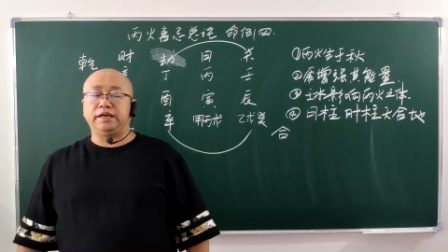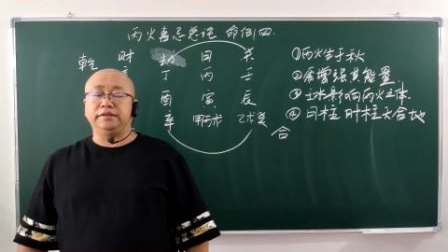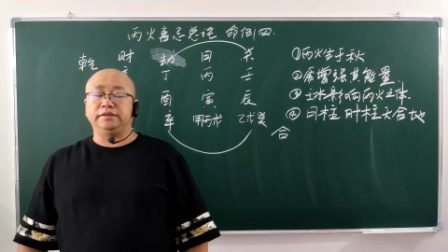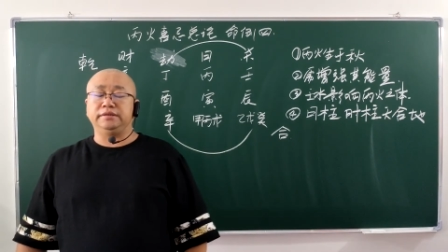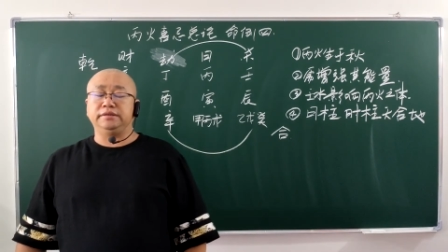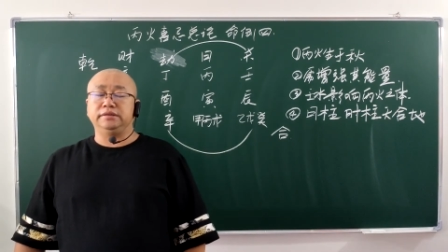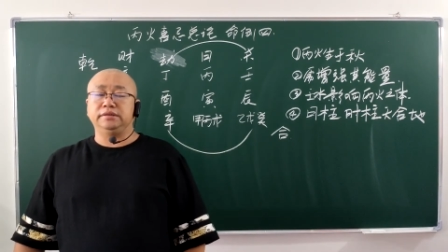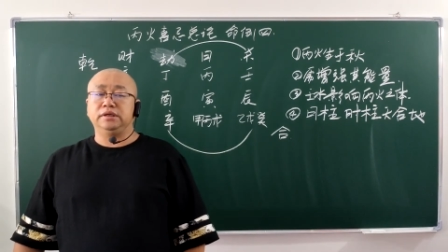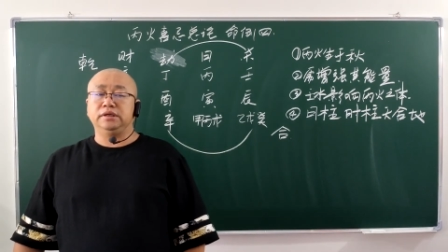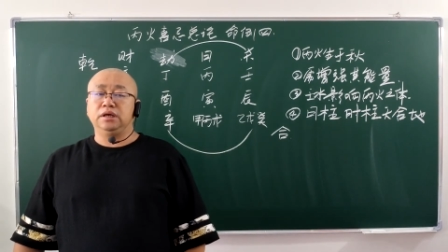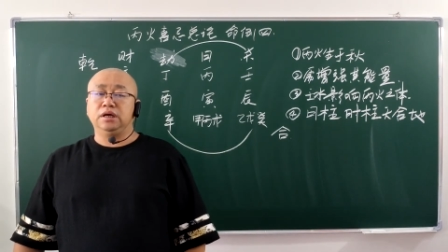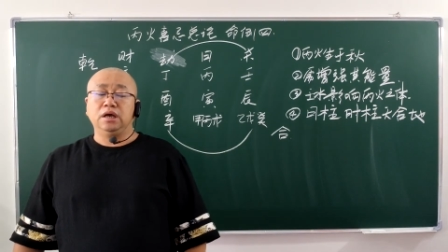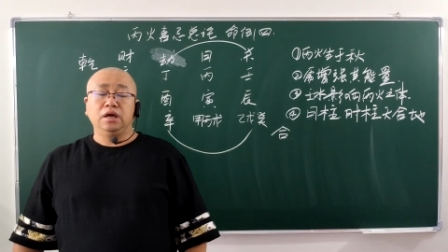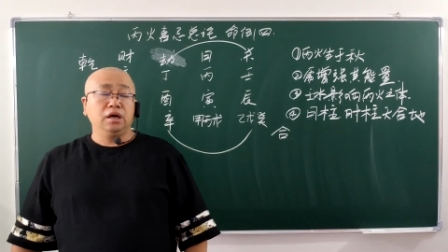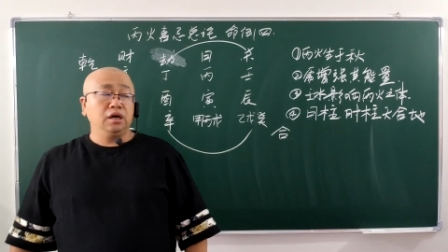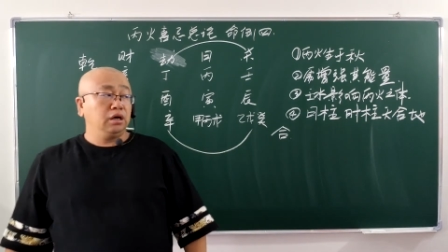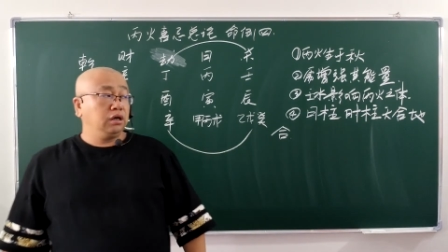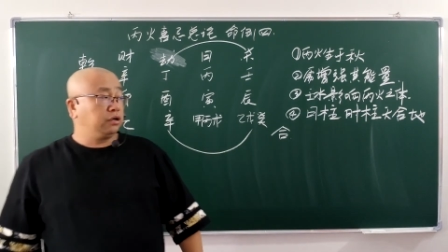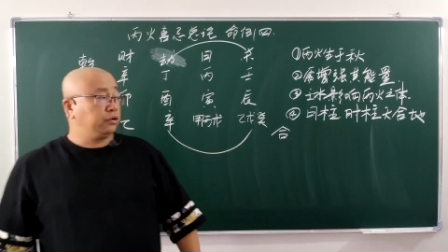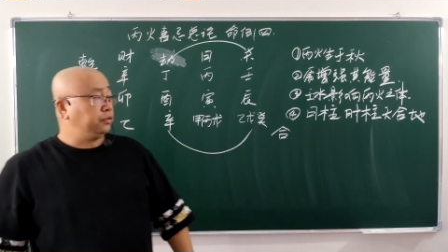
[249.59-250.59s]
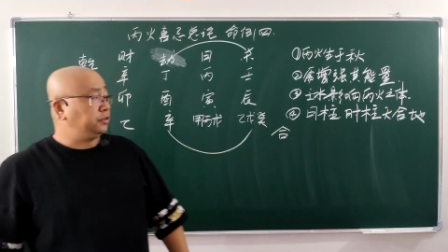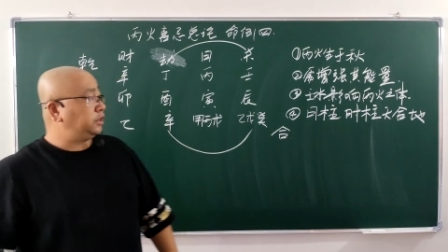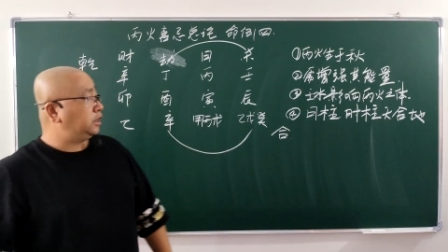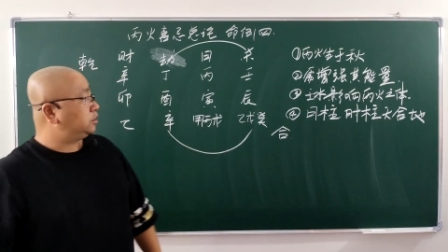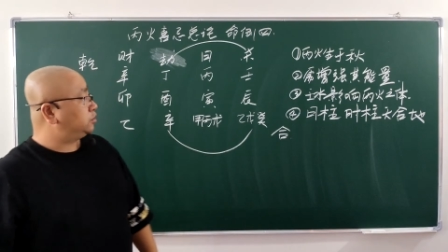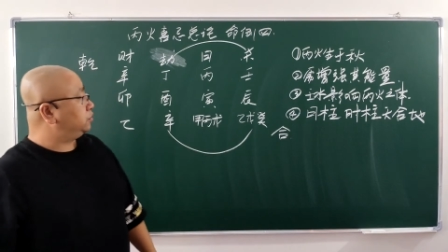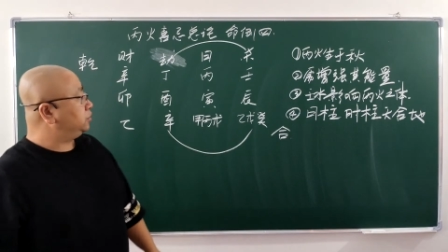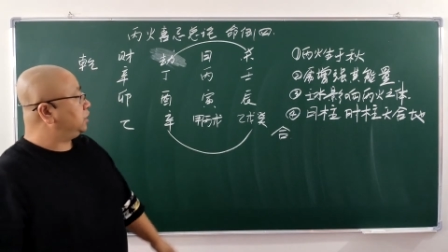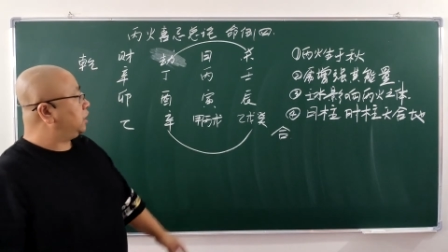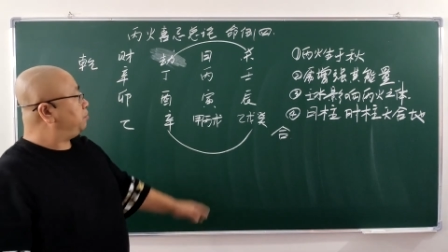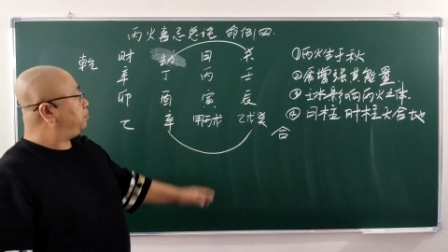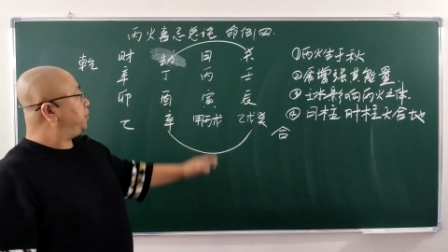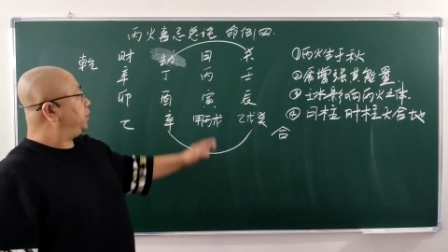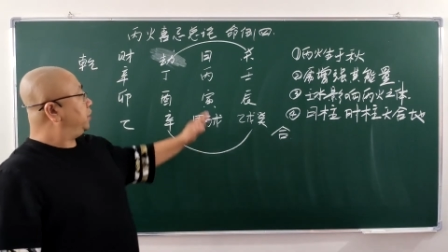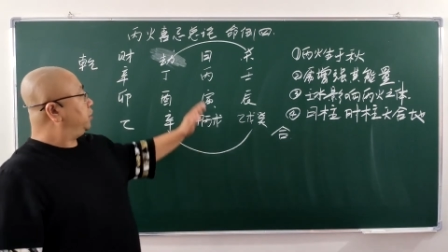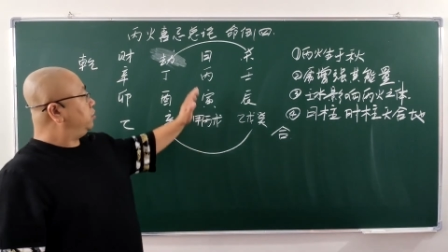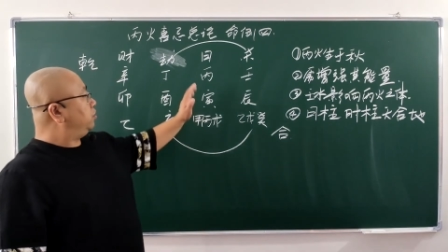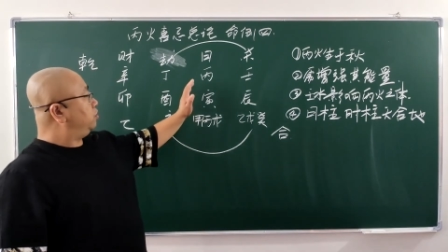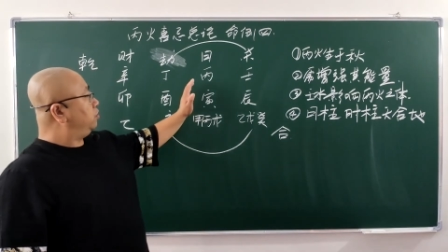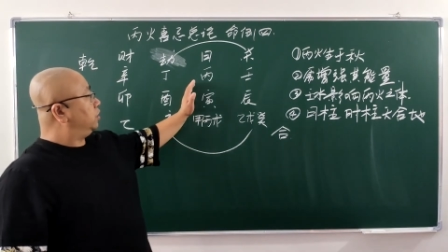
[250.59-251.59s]
困在中间，丙火呢就出
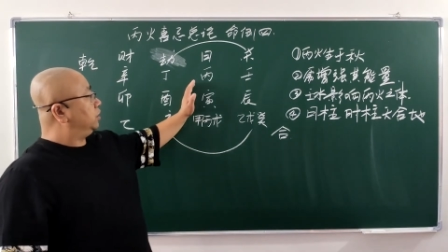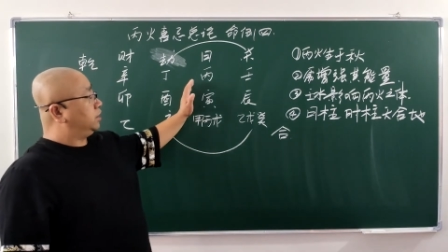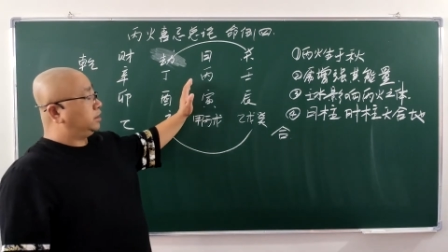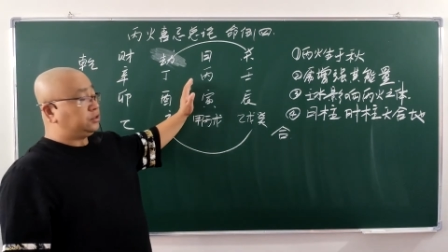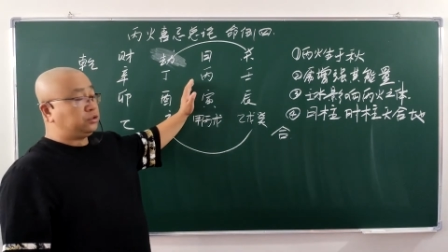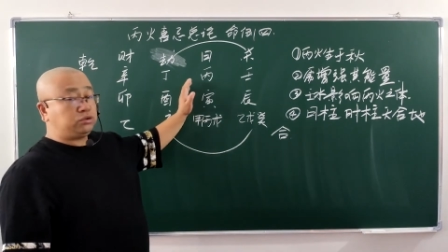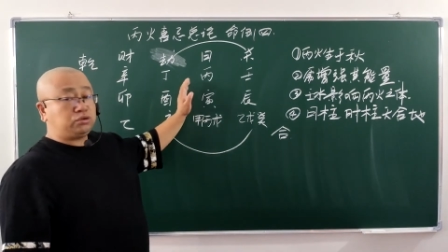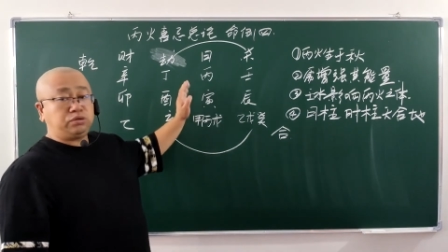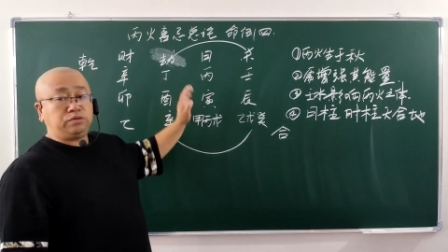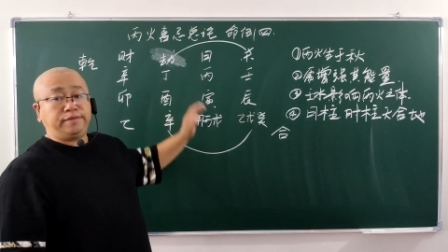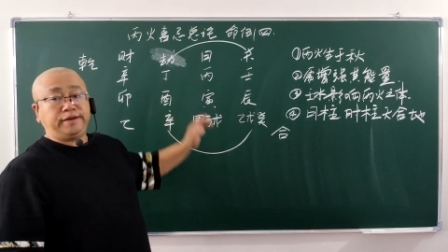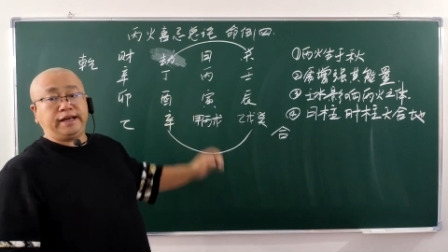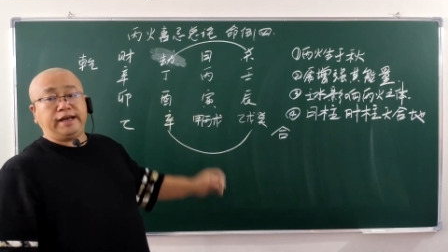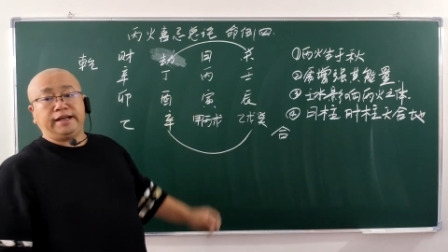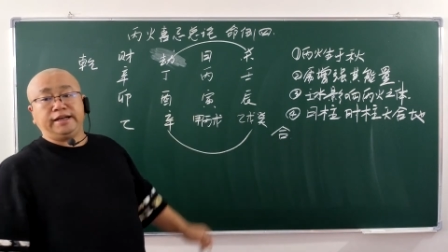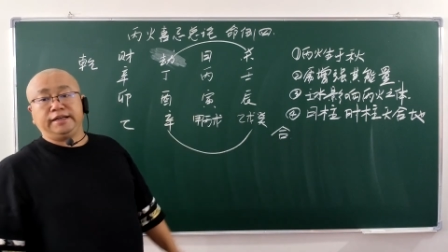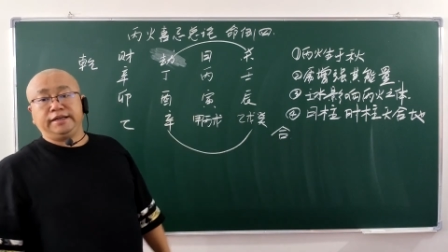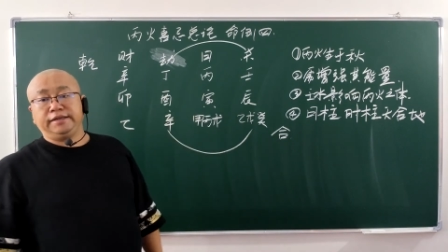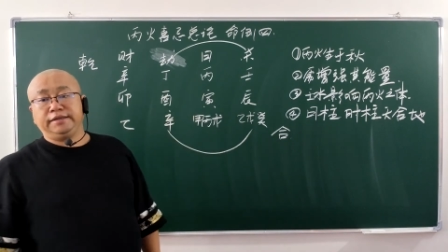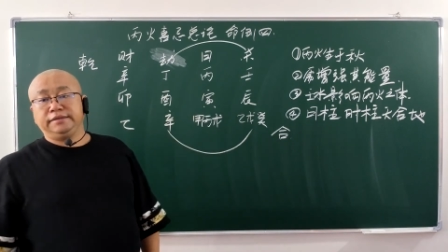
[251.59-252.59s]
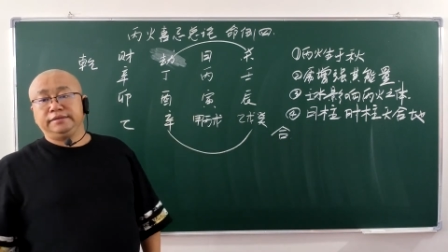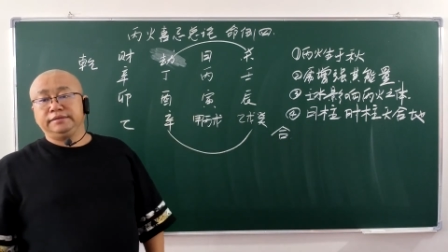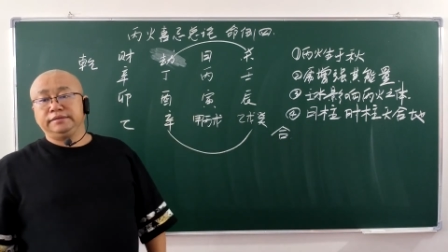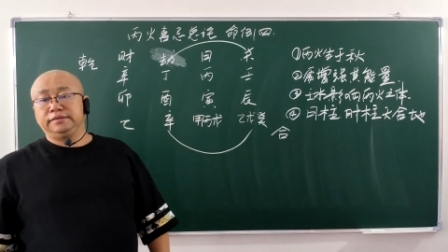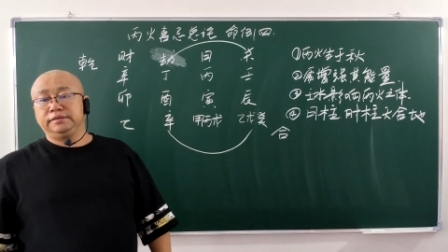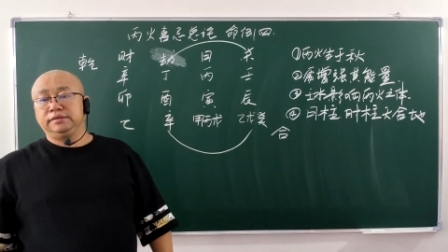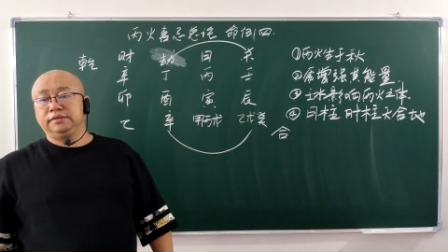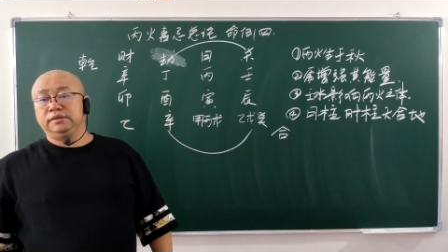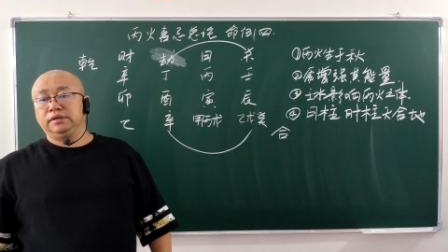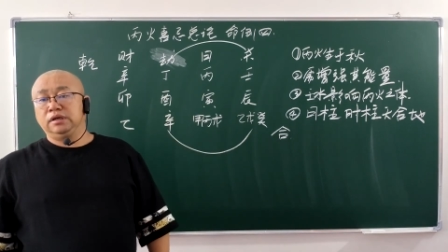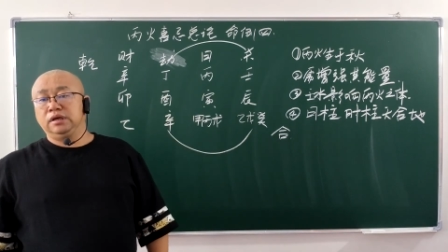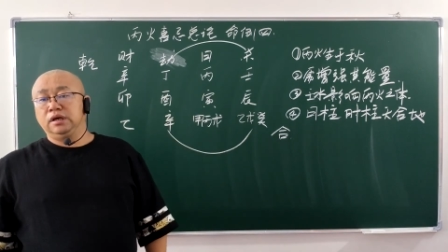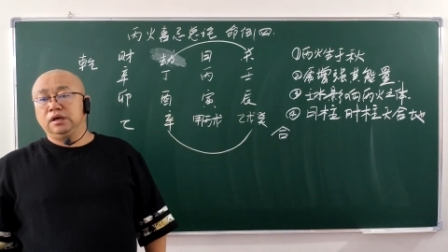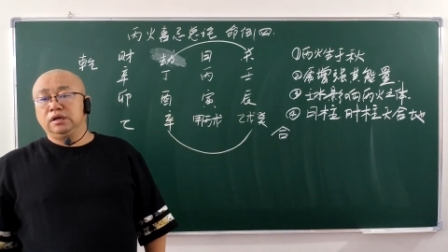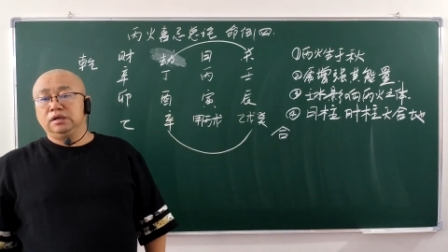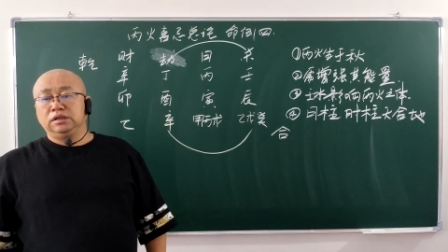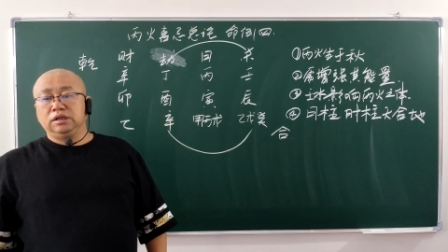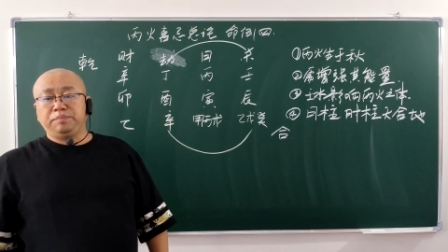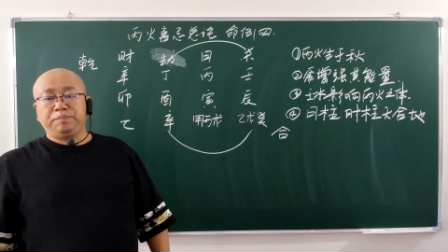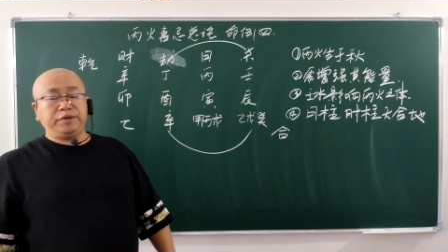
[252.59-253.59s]
不来了。那丙火
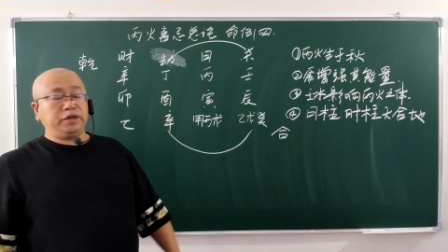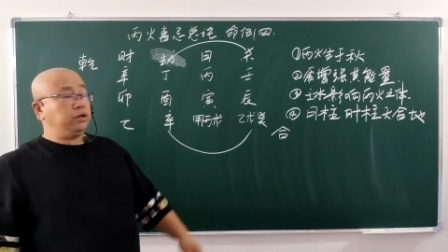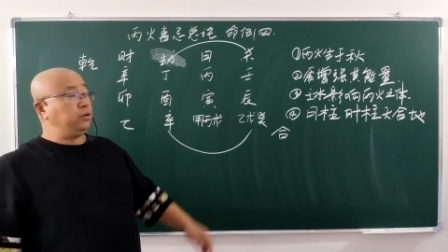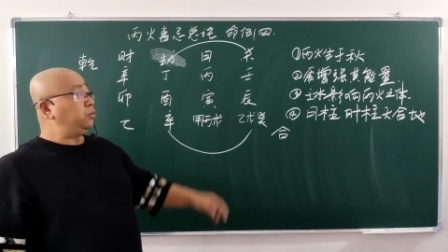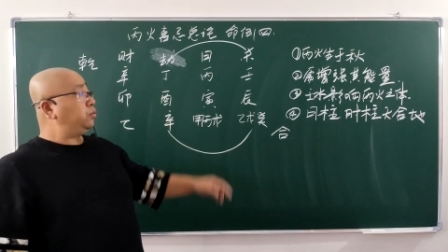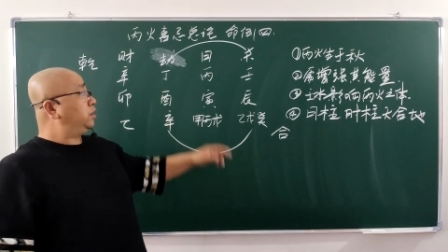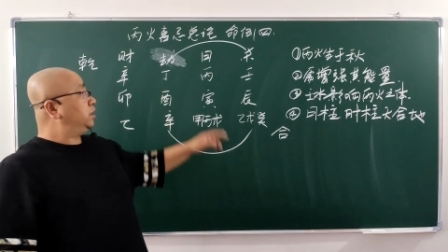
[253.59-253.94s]
想要